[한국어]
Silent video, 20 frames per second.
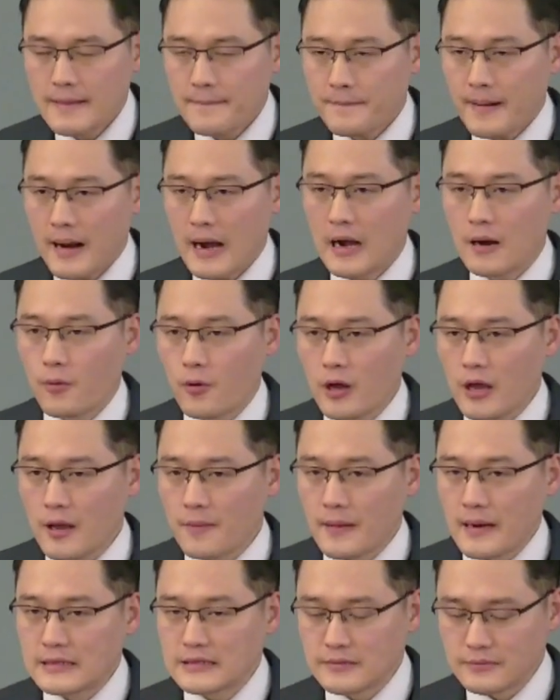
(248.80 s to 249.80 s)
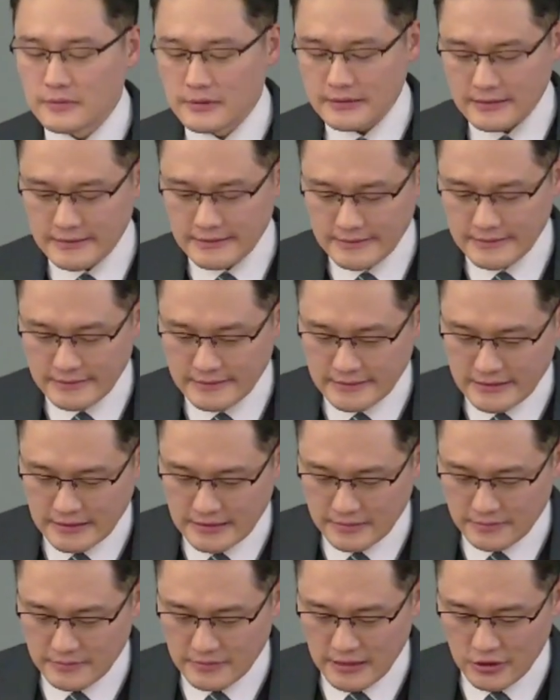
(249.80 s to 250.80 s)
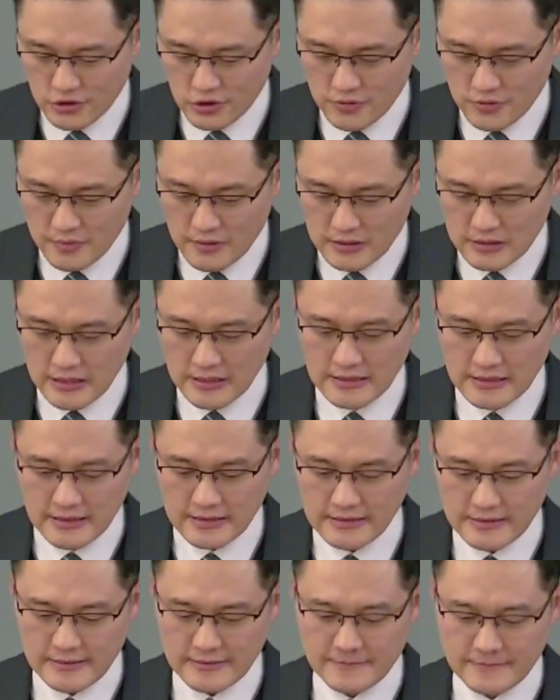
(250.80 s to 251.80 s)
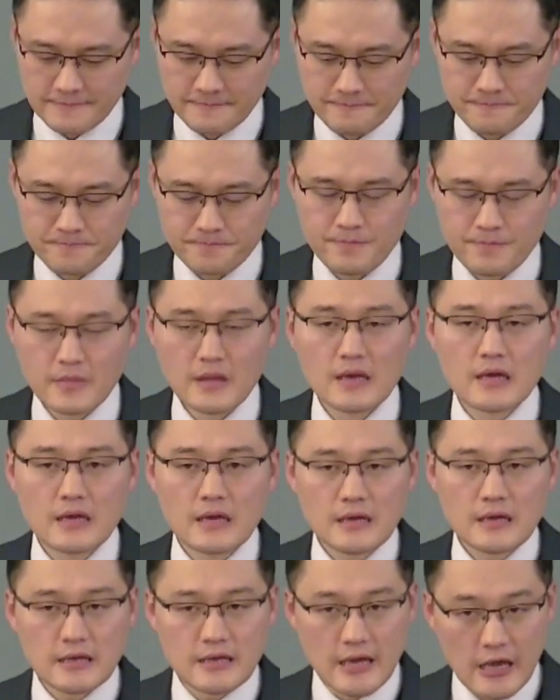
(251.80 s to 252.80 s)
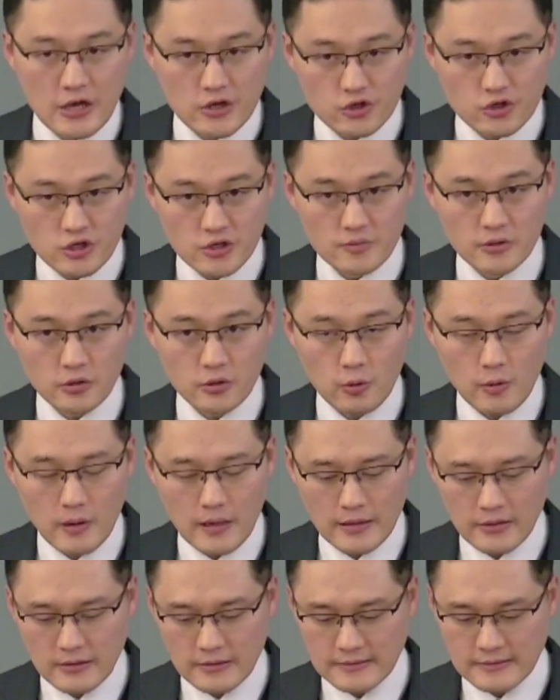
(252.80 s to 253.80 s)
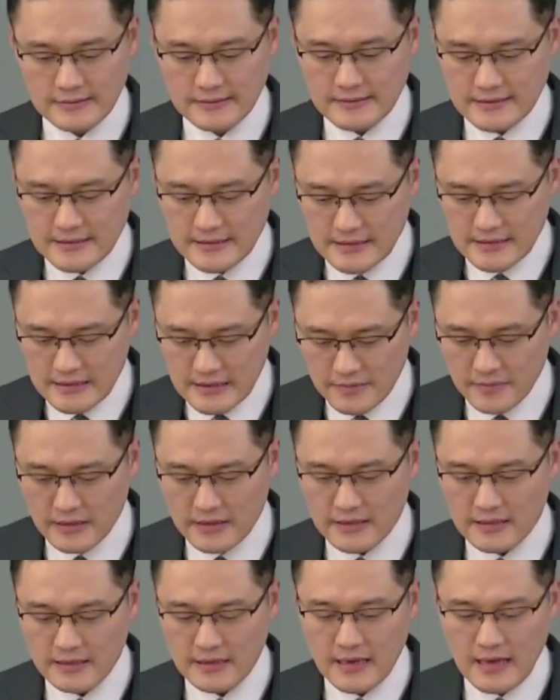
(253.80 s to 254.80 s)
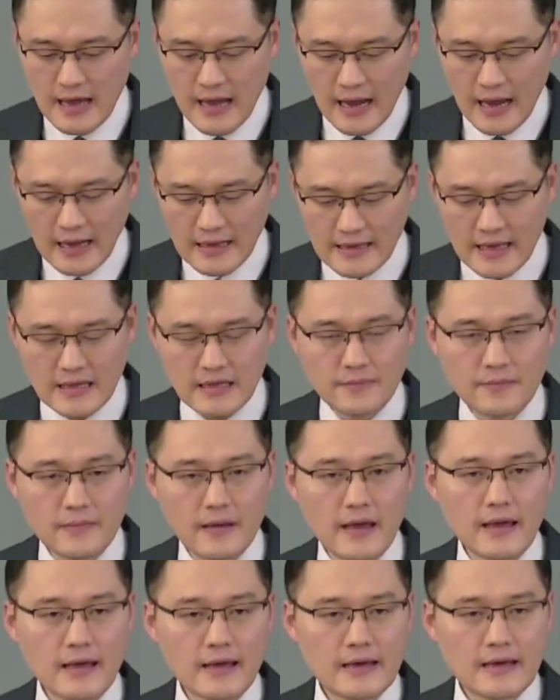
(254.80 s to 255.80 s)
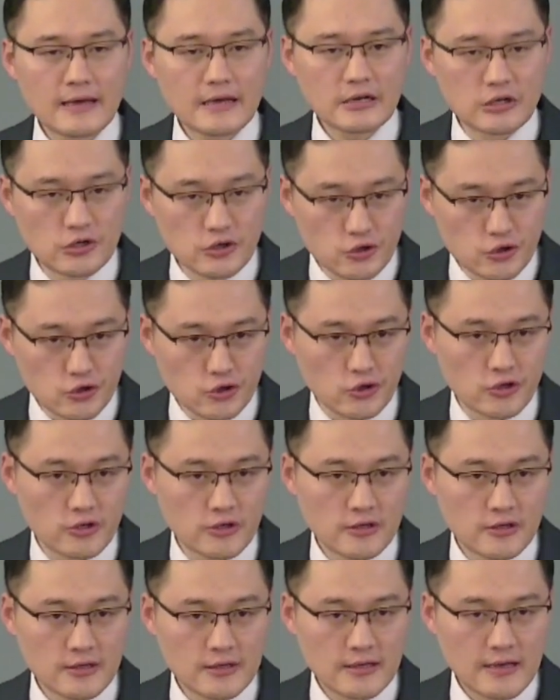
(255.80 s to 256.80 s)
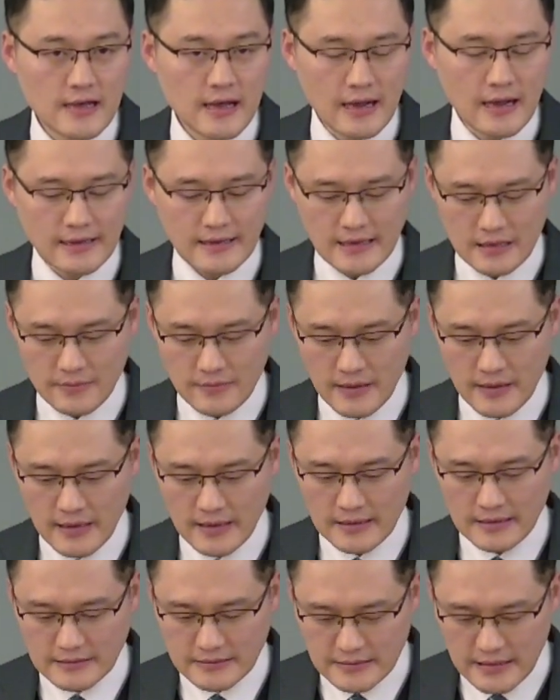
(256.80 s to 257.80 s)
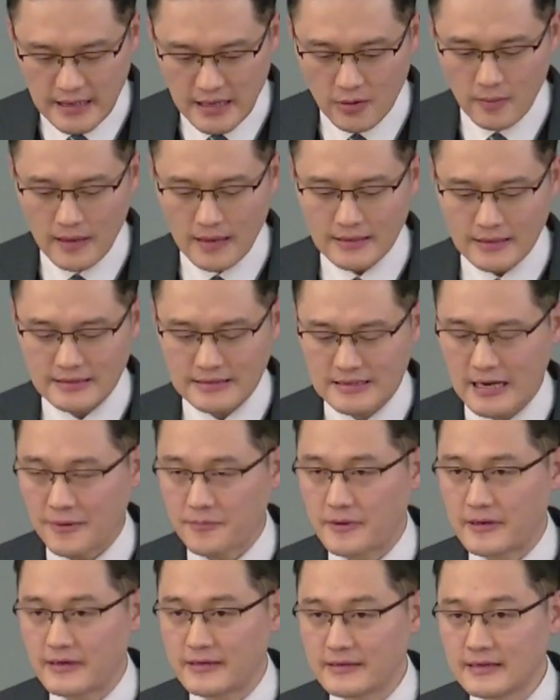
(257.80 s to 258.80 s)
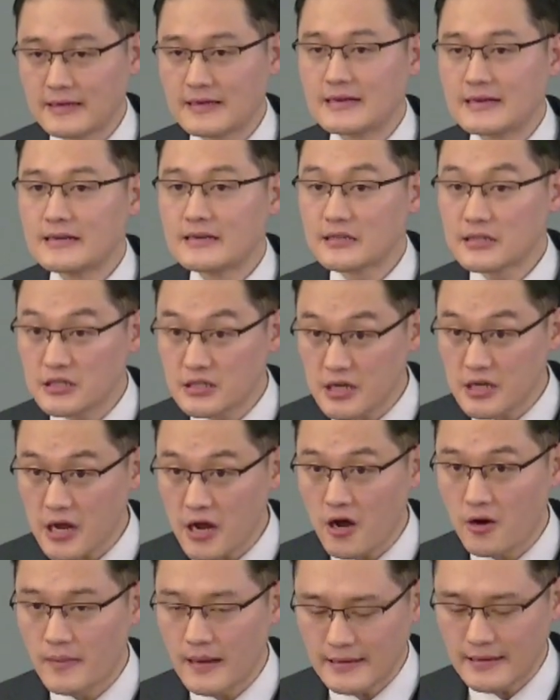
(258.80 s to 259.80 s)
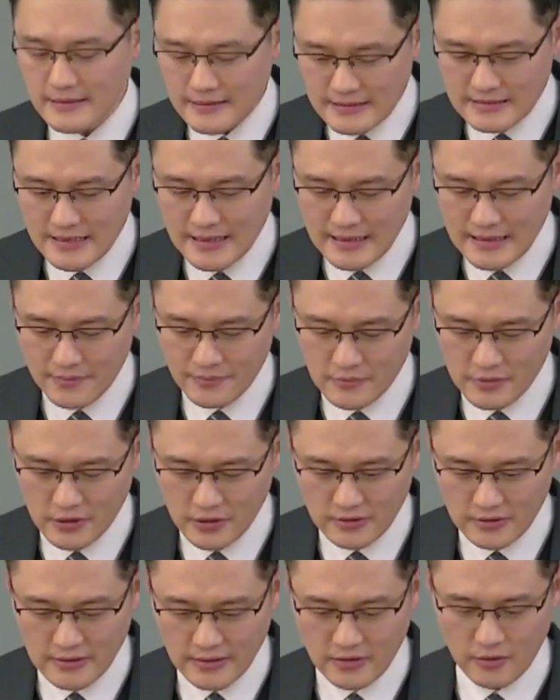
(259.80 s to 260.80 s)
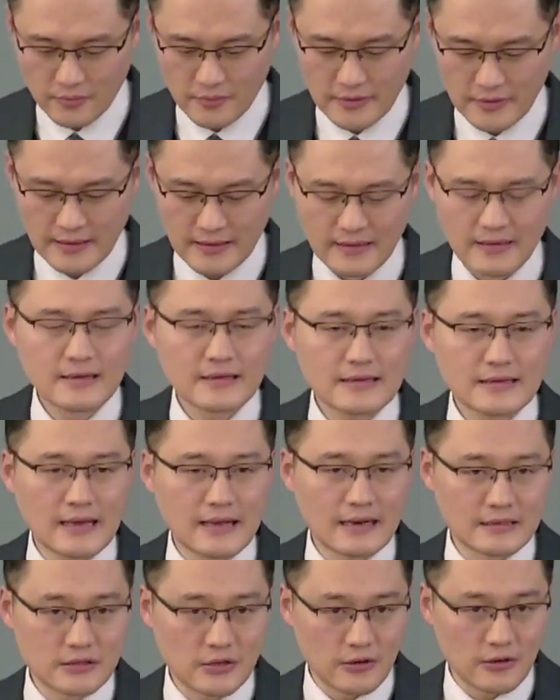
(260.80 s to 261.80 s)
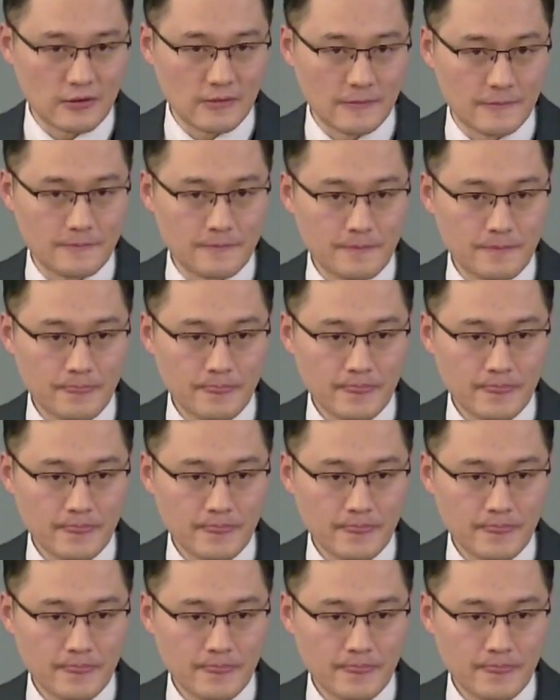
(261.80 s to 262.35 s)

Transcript: 팔복의 말씀을 듣는 지금 예수님의 제자들은 예수님을 통하여 이미 하나님의 극률, 하나님의 은혜와 자비를 체험한 사람들이었다는 겁니다. 따라서